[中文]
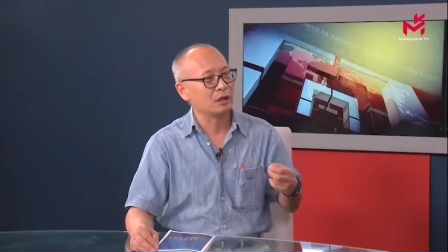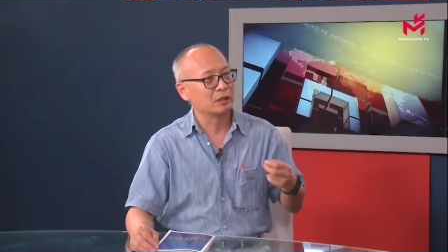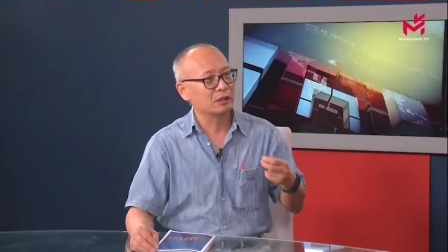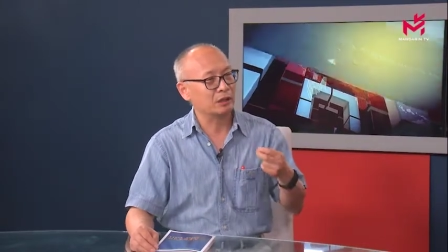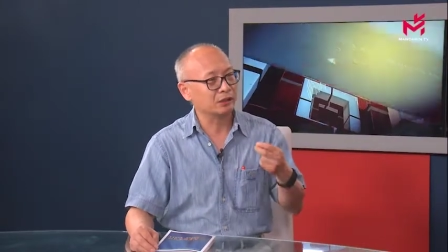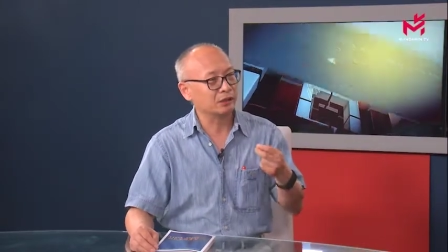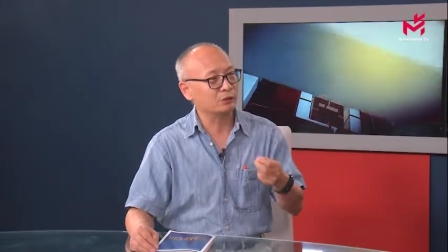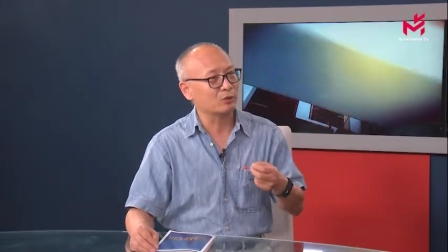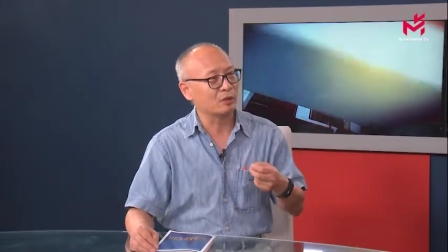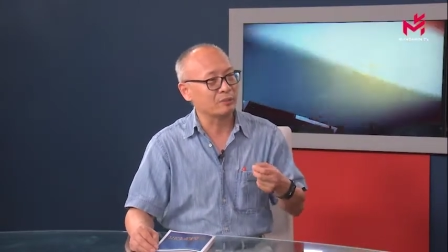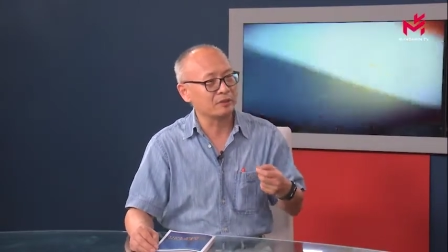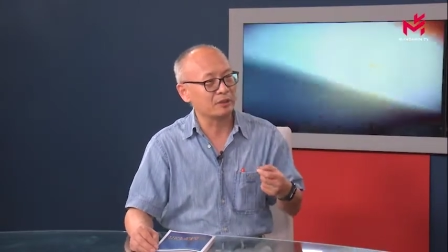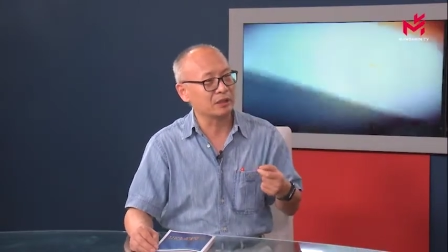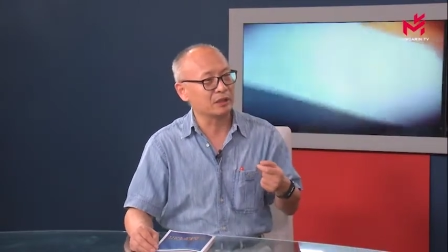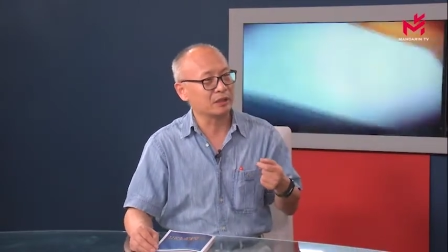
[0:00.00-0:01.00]
当时我
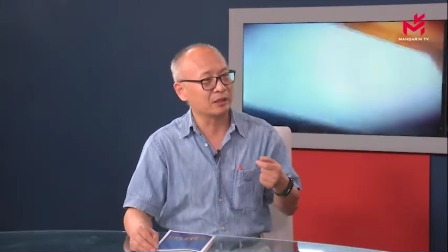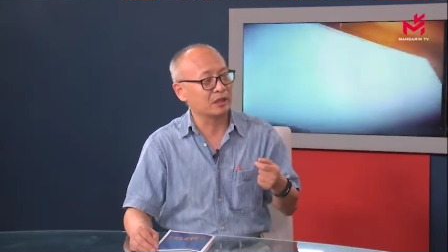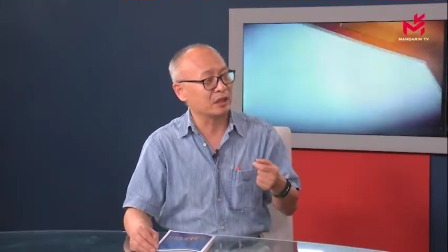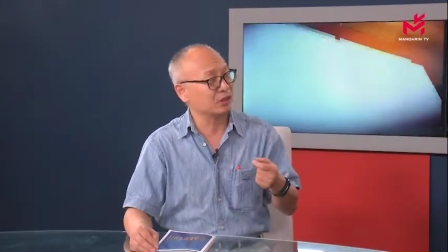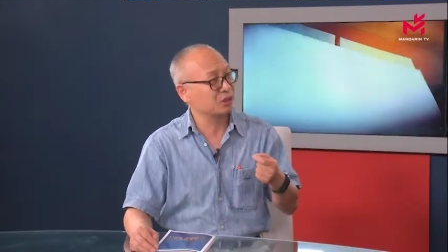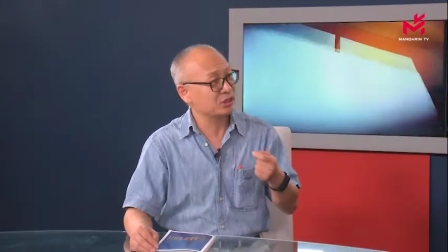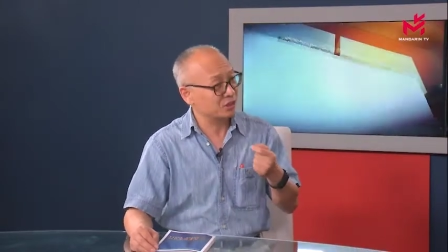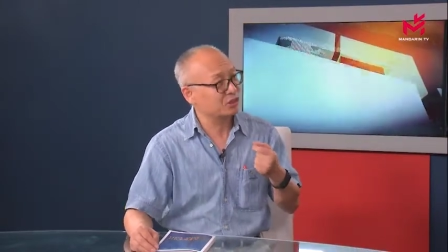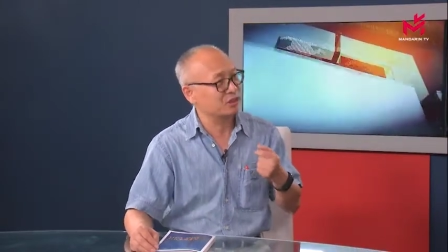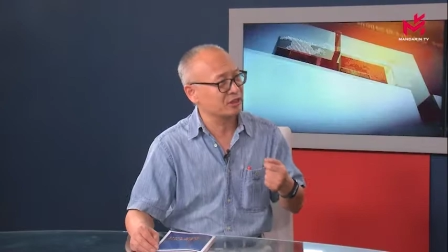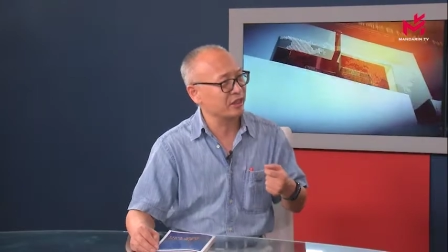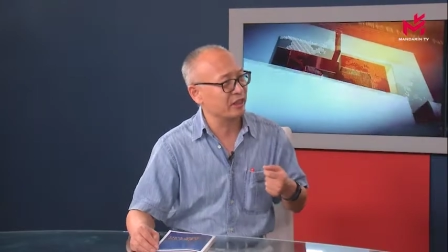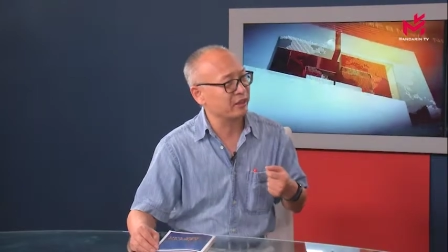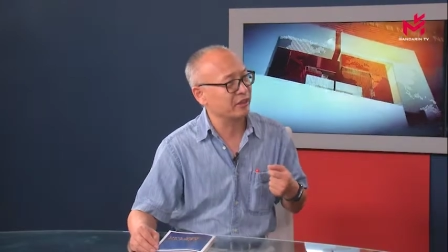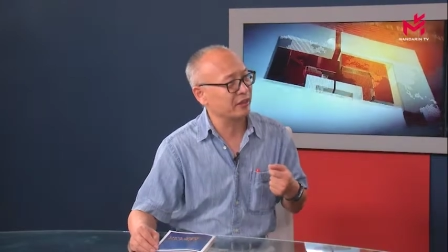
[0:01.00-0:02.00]
们那个也是日日
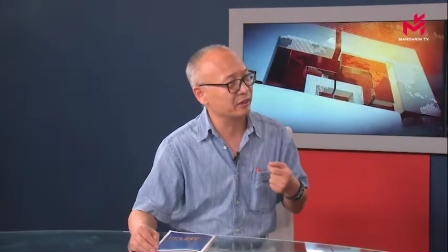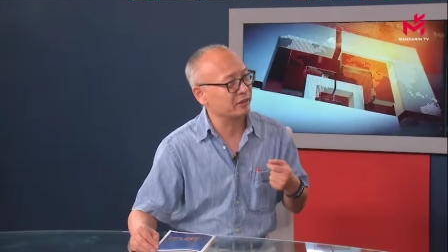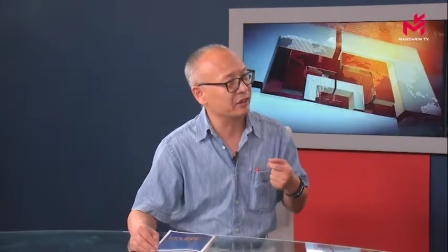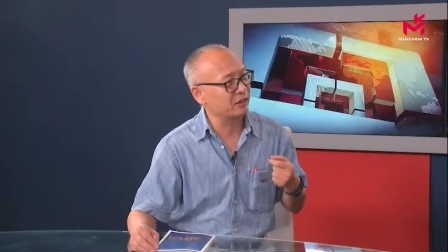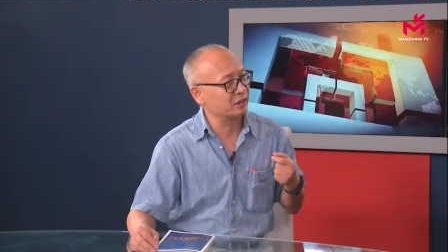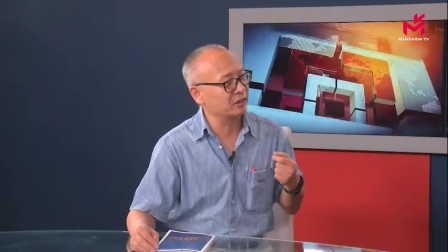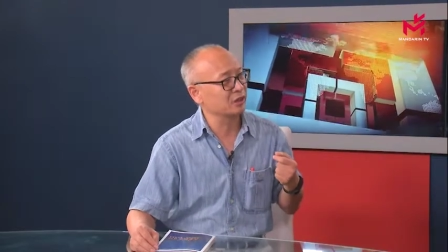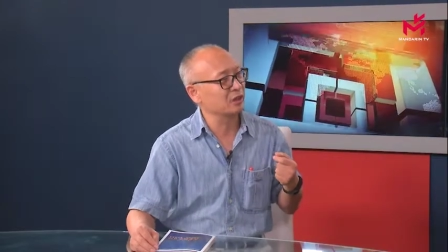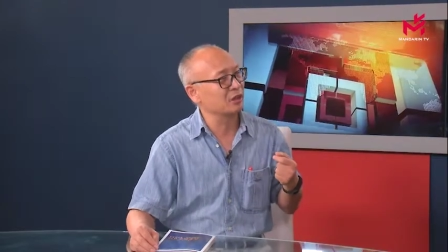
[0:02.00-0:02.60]
夜夜，当时也是一